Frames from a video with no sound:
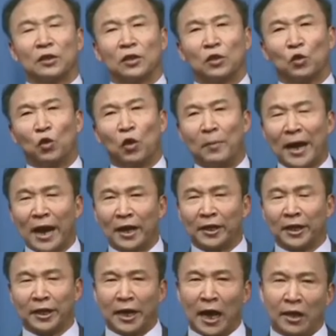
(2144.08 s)
我们还可
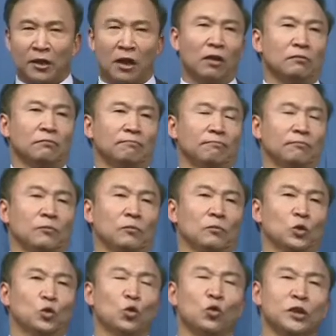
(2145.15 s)
以看到
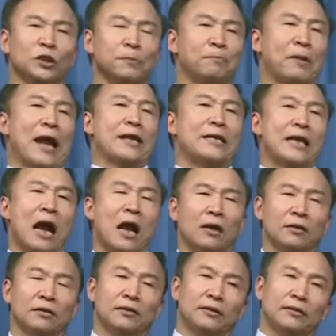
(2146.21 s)
诸子百家，
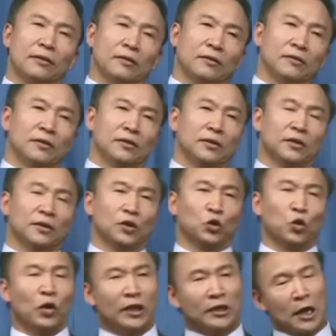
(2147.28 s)

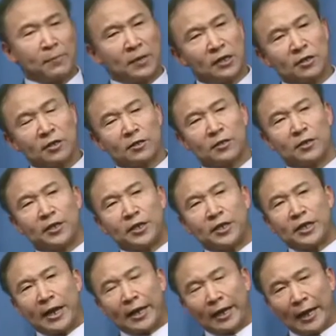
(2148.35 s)
除了他们的政治理
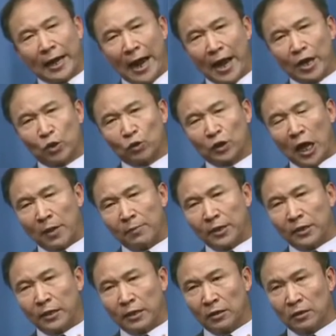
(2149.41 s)
念，还有他们
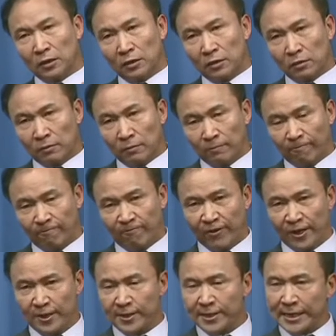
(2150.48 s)
的
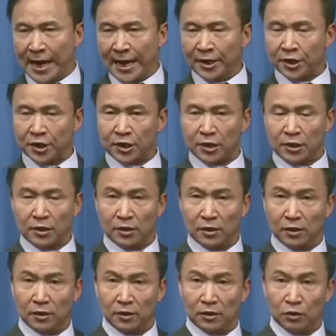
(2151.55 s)
文采、史
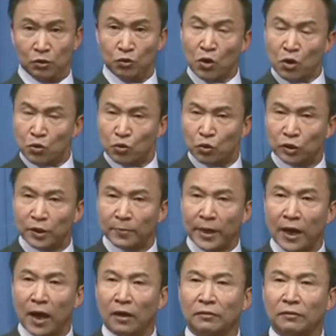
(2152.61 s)
运用怎么样？